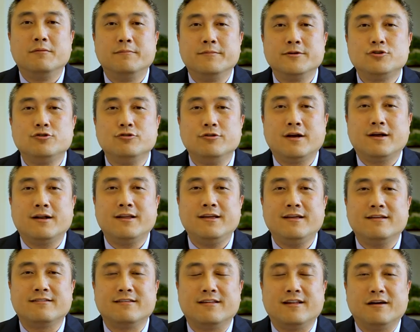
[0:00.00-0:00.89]
我们举一个
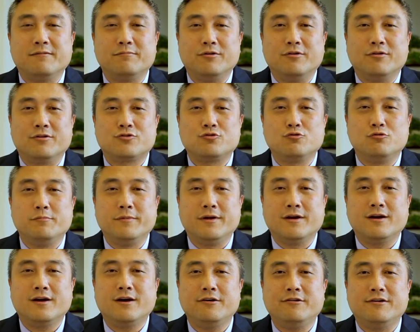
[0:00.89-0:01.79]
例子呢，比如著
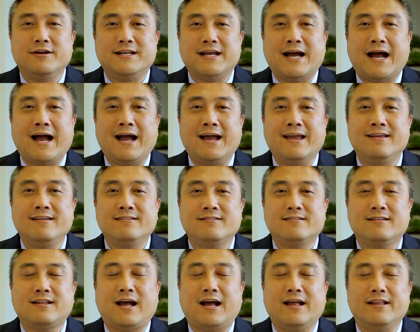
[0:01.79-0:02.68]
名科学家爱因
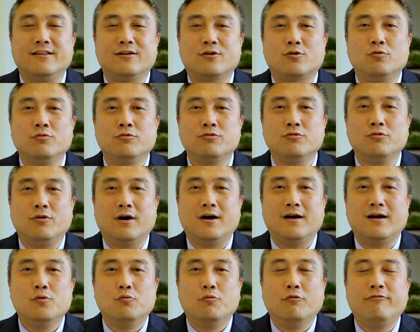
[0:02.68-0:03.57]
斯坦的工
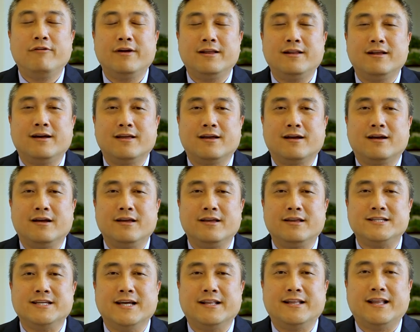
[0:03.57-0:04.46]
作，无非呢，也可
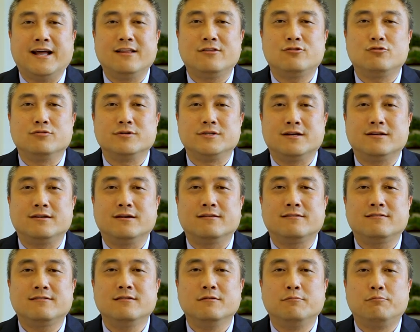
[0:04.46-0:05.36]
以简单总结成
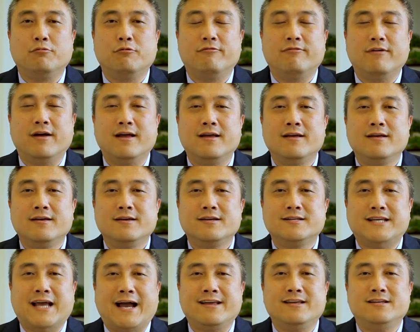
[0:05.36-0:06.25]
四部分：
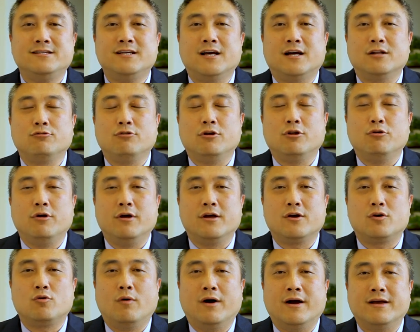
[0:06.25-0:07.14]
狭义相对
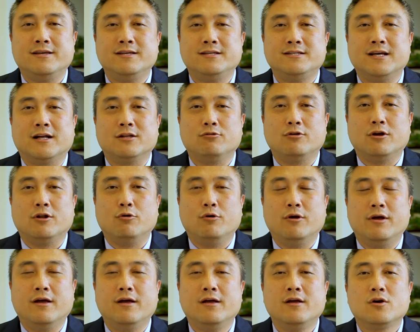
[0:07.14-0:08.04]
论、广义相对
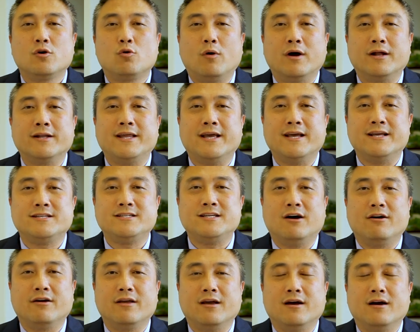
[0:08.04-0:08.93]
论、光电
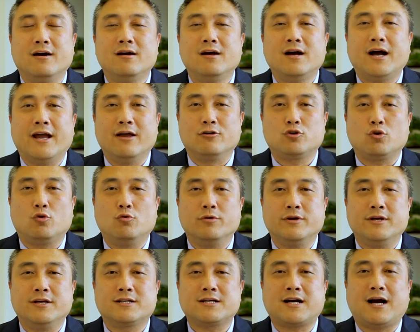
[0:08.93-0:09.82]
效应，还有
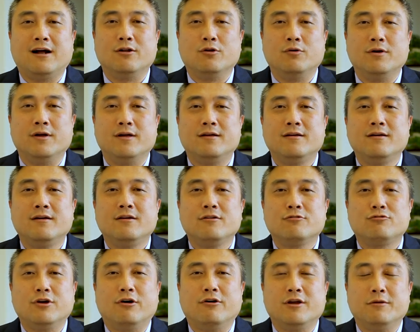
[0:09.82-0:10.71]
统一场论。
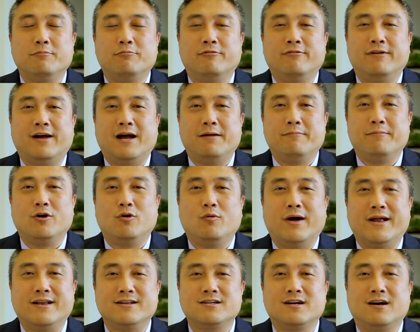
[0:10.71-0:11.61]
最后一部分还没有
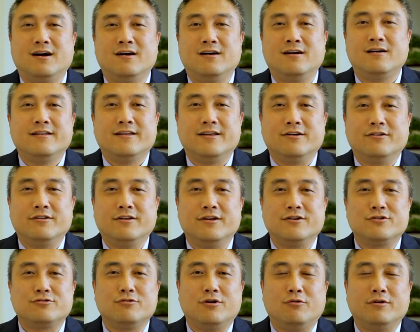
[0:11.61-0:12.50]
完成。有的
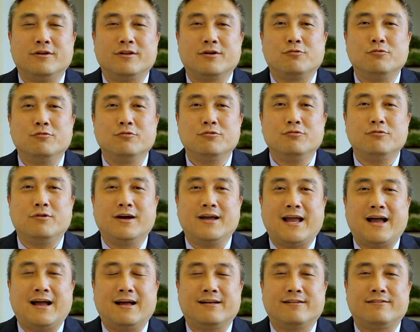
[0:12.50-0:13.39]
人说我的工作
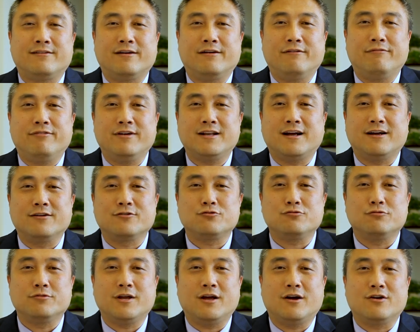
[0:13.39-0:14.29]
呀，这个非常
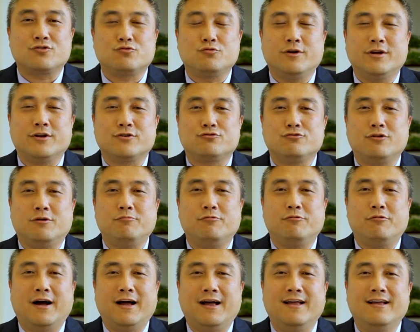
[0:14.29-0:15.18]
重要，说也说
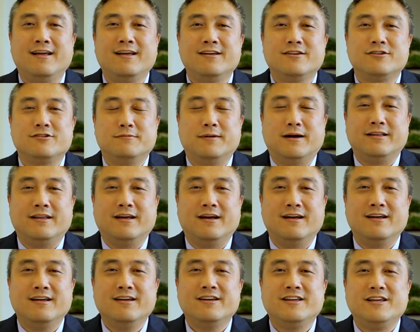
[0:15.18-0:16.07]
不完，是吧？
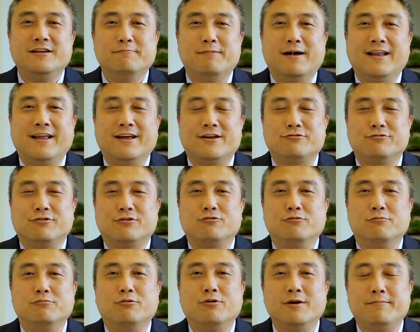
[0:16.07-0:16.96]
那一般来说，
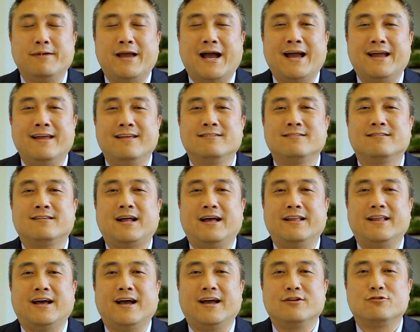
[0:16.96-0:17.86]
总不会比爱因斯
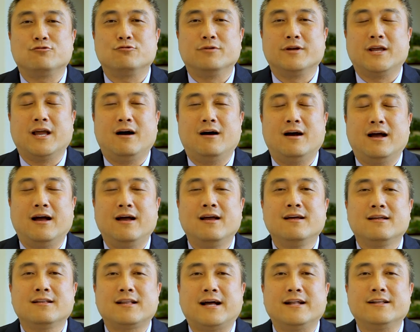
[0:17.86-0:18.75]
坦的还重要啊。
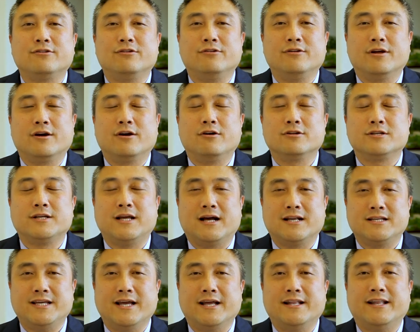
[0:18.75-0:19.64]
他的都能够这
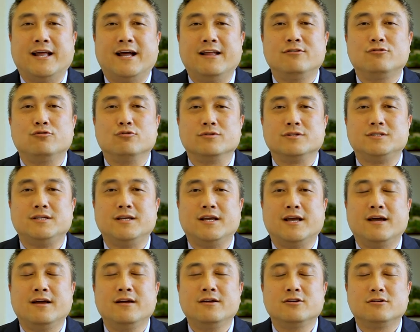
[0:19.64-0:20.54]
样简单总结，
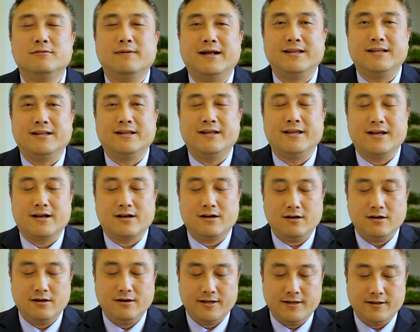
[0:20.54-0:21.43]
是吧？你的也
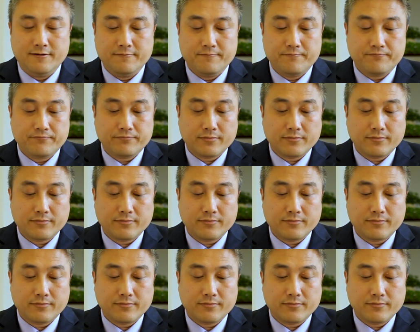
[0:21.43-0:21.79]
可以。